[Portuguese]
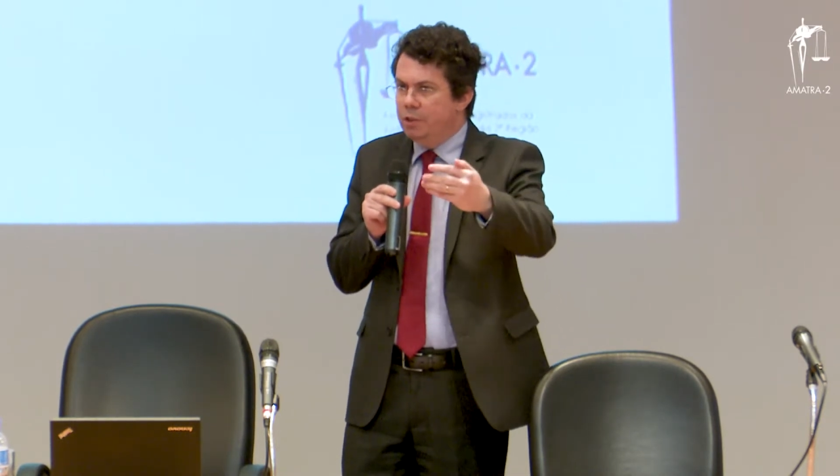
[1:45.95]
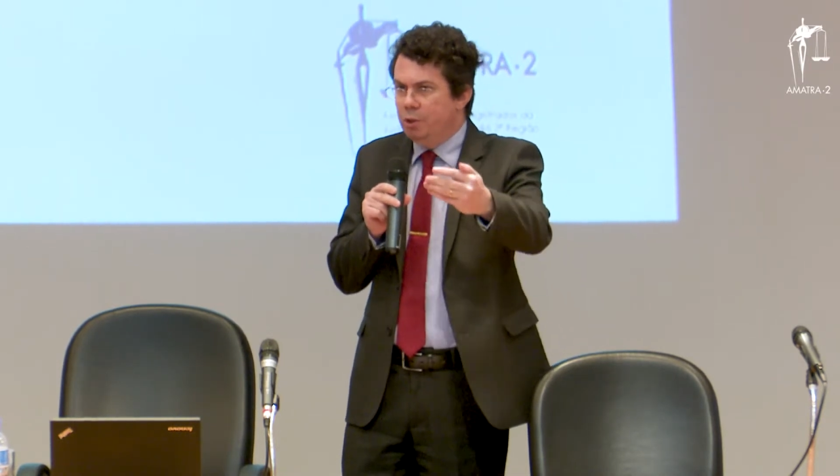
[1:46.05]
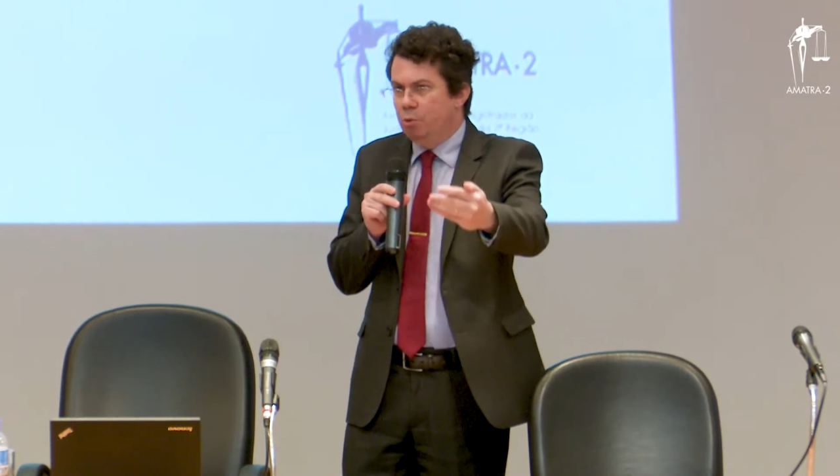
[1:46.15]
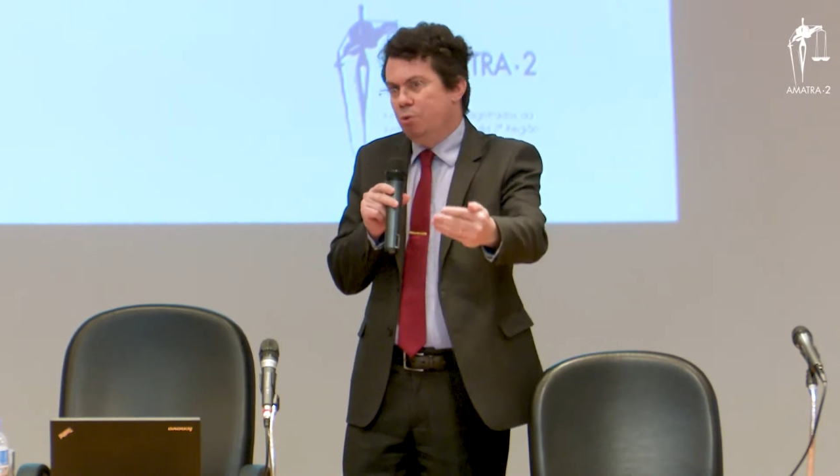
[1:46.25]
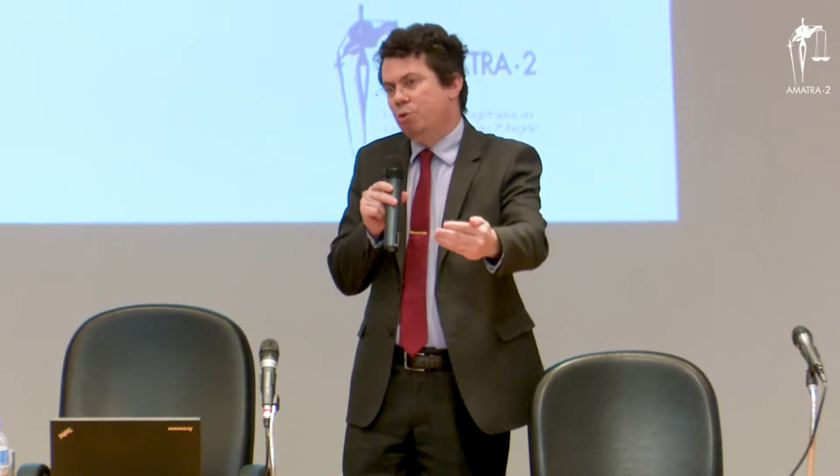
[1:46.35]

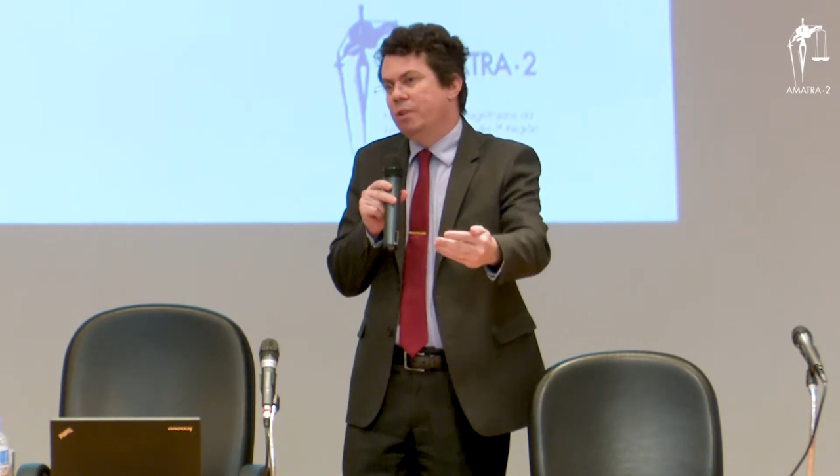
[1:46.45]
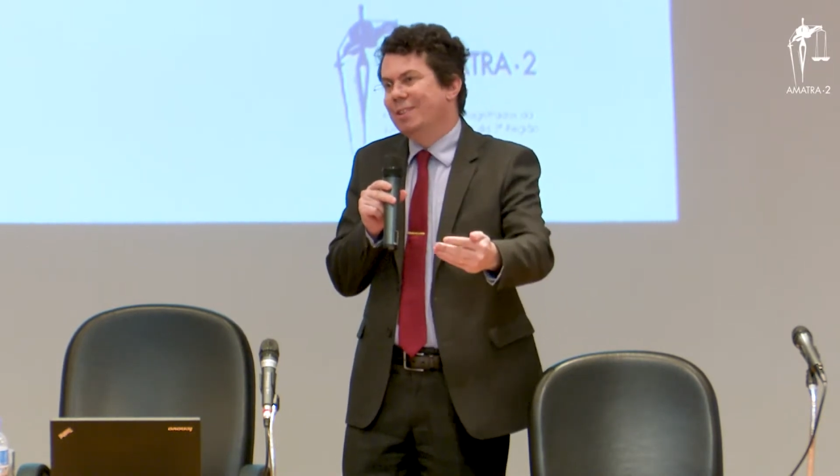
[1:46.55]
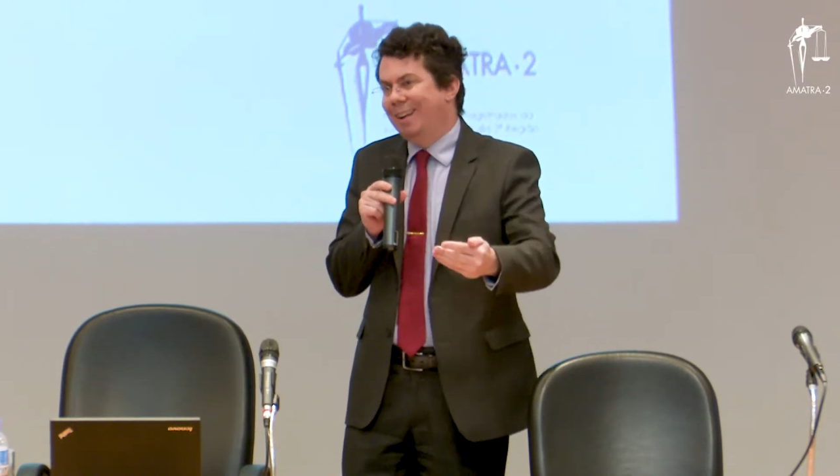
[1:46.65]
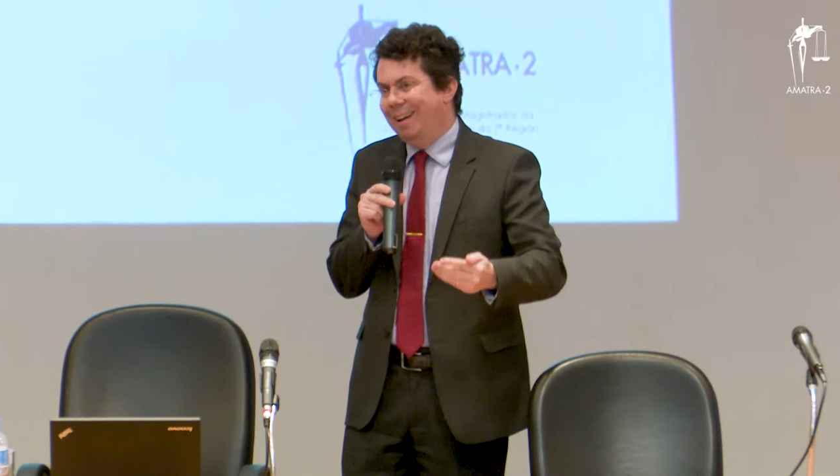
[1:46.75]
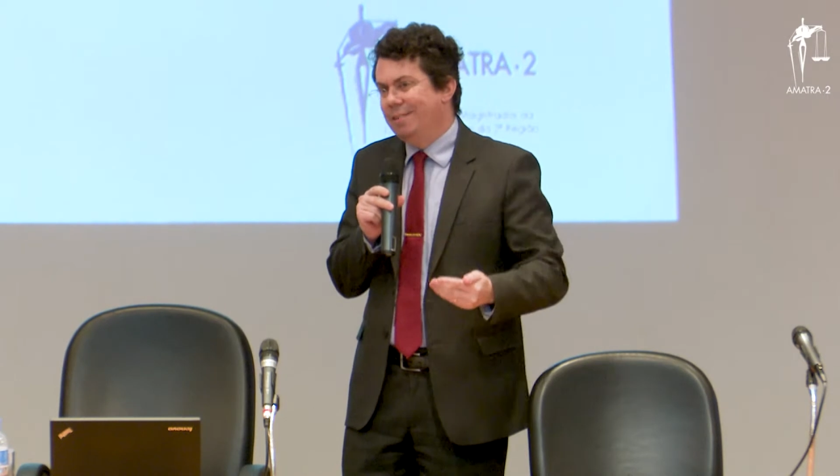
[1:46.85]
instituições
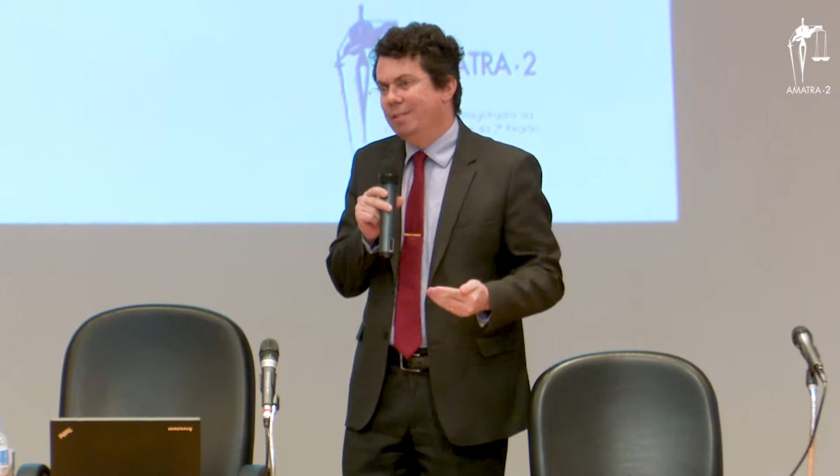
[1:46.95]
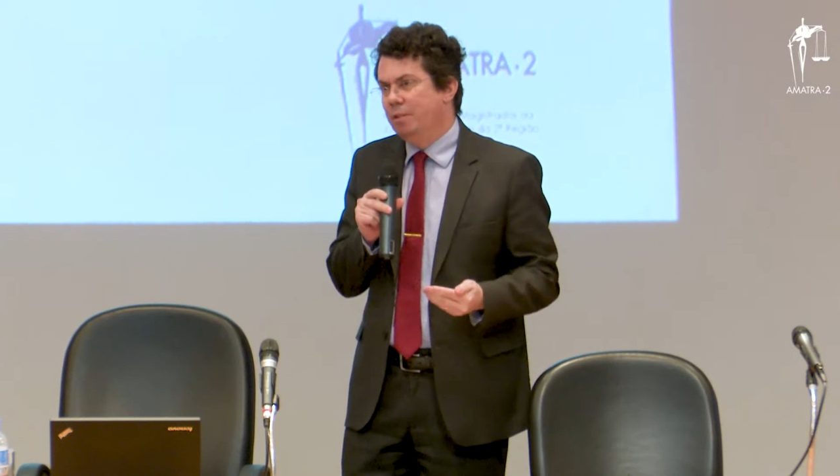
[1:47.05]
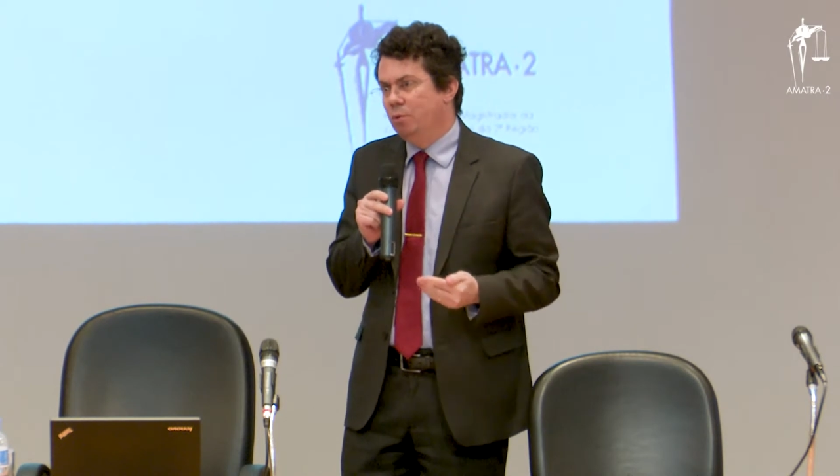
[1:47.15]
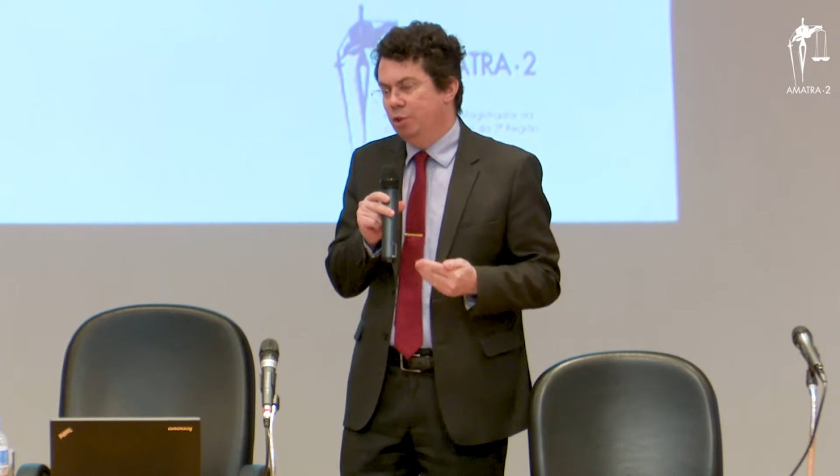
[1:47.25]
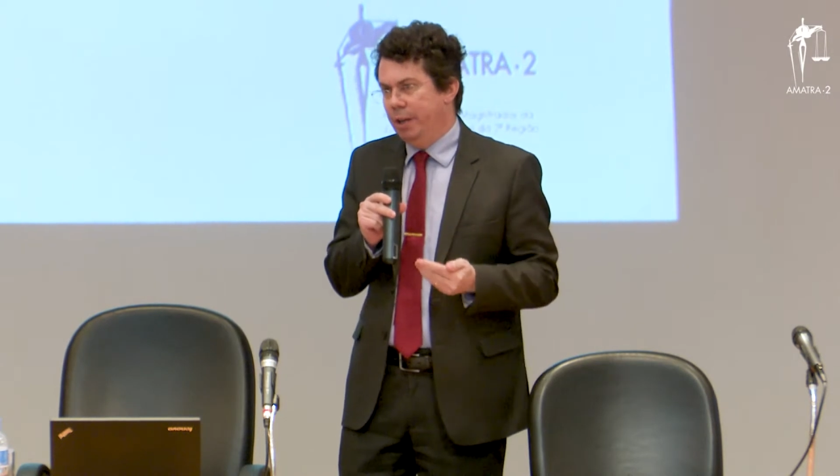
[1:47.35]

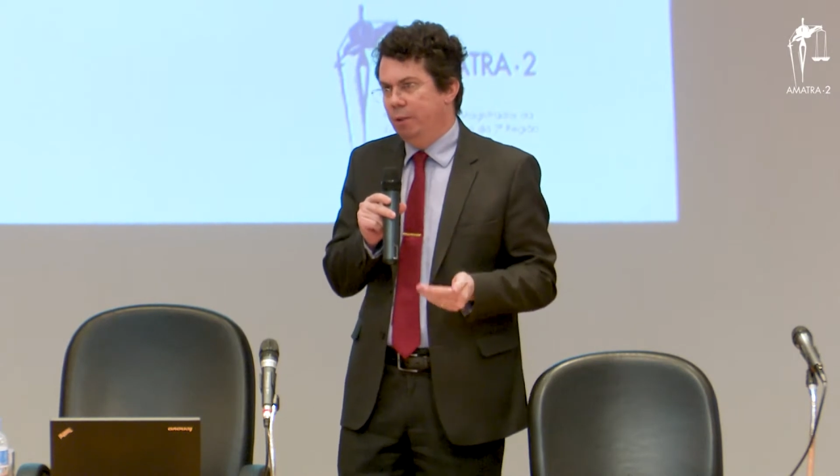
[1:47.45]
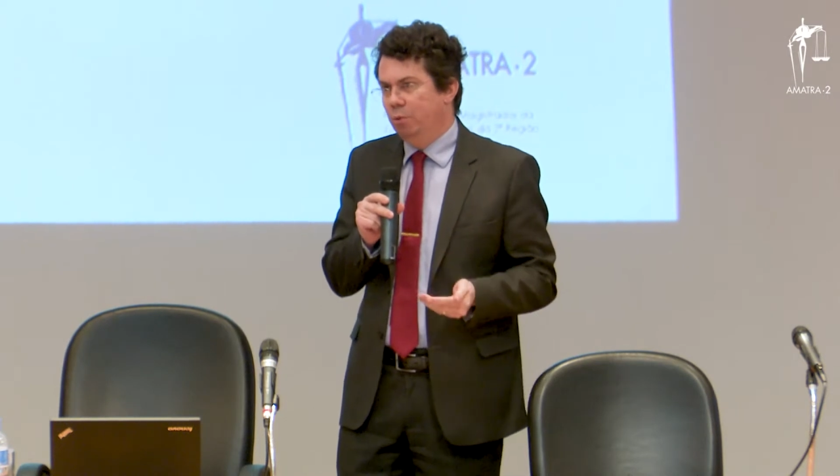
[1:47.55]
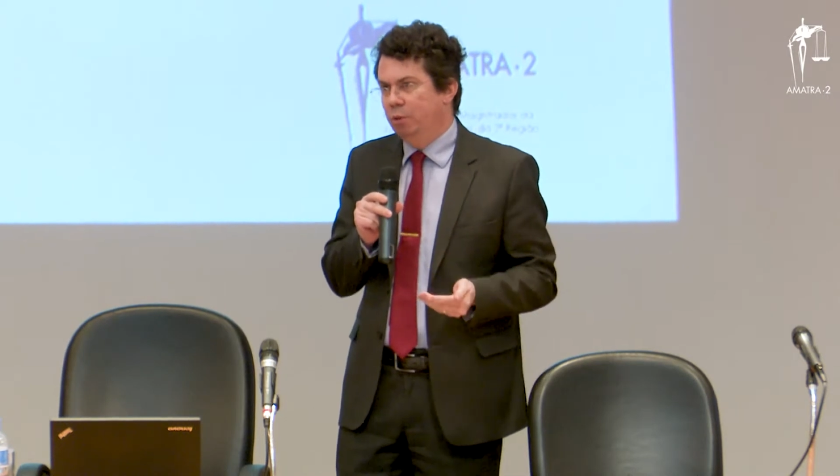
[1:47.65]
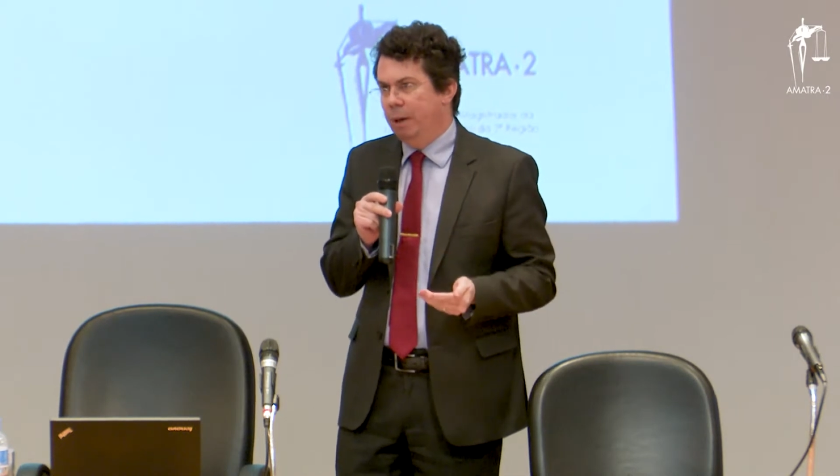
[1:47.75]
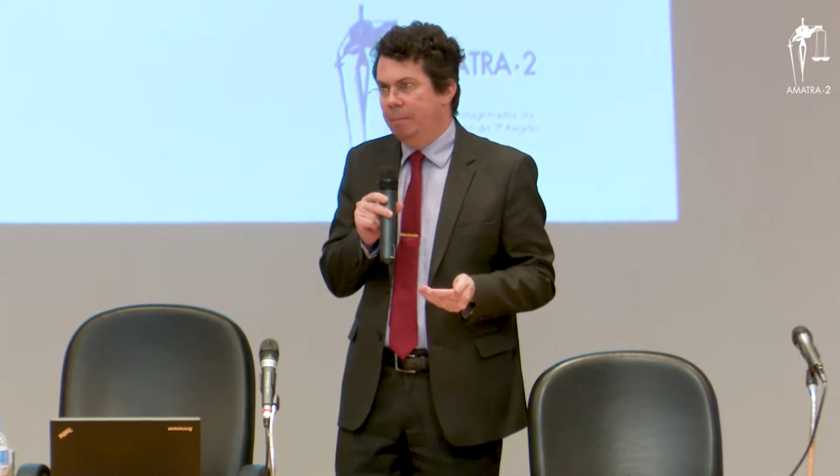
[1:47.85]
clássicas do
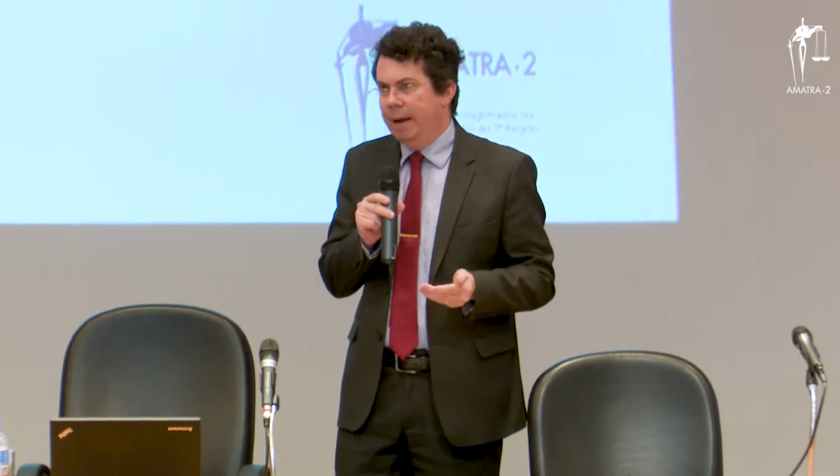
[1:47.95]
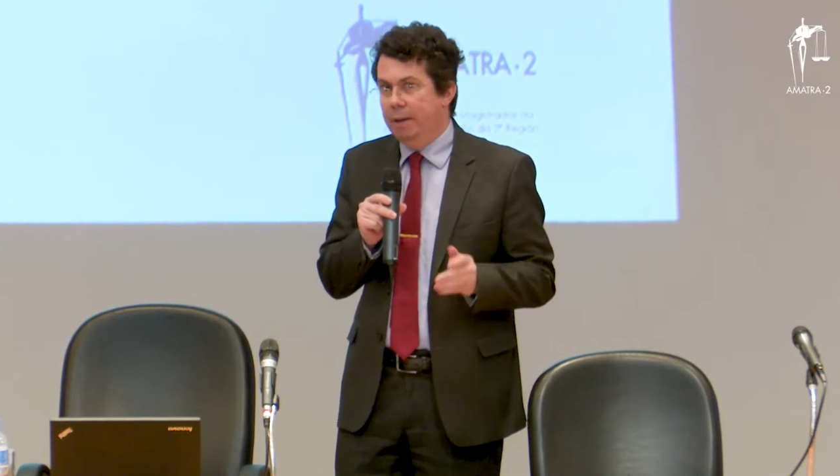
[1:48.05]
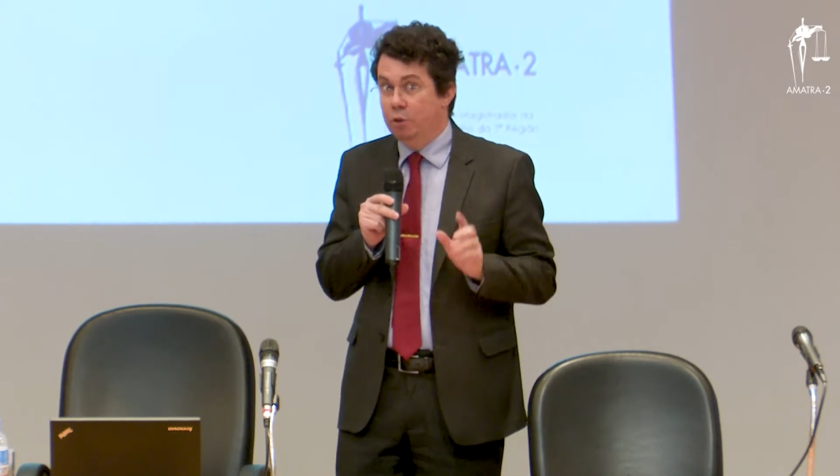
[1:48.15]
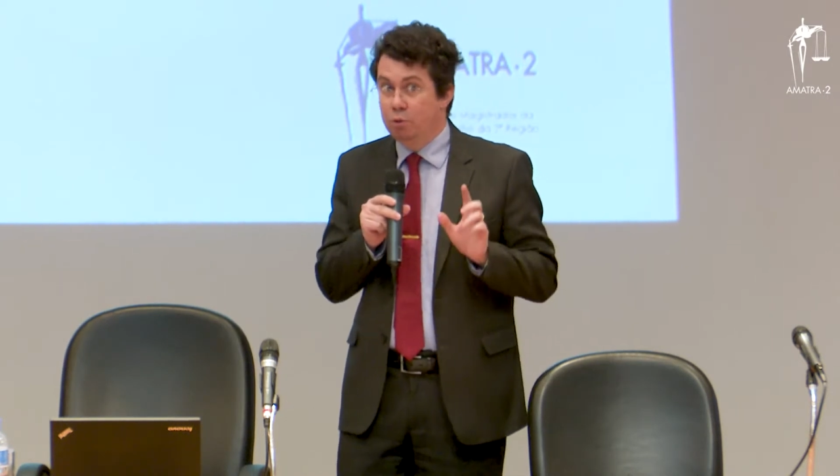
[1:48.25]
direito do trabalho e,